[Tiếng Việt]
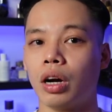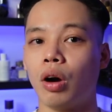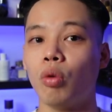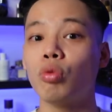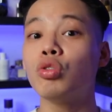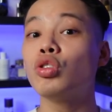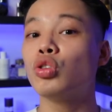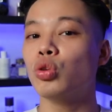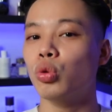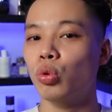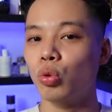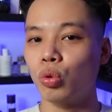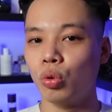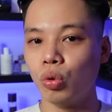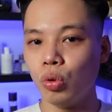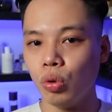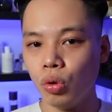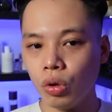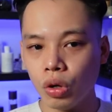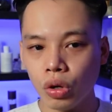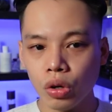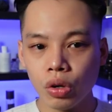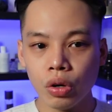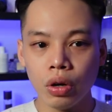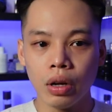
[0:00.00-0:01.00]
cái ông chú
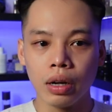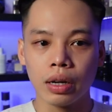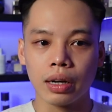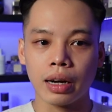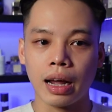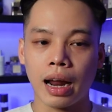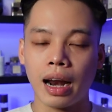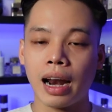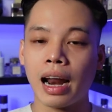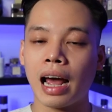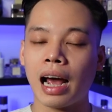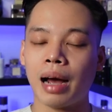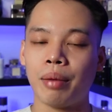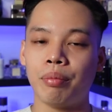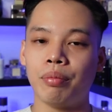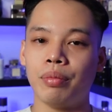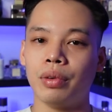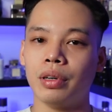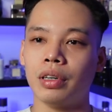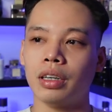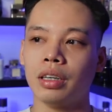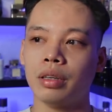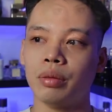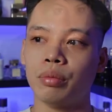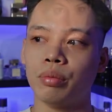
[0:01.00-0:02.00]
đã làm
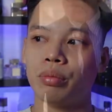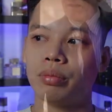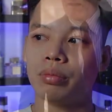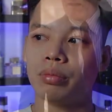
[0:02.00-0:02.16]
ở